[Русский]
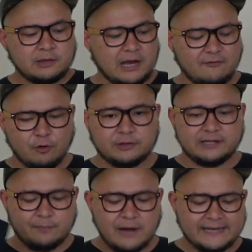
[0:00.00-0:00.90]
Так вот,
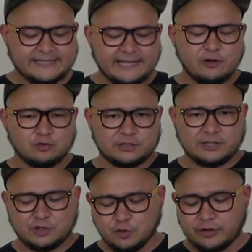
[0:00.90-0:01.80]
табак Сириус
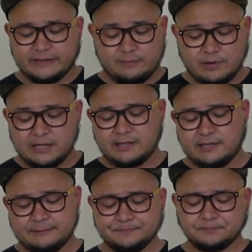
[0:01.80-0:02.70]
это черные банки.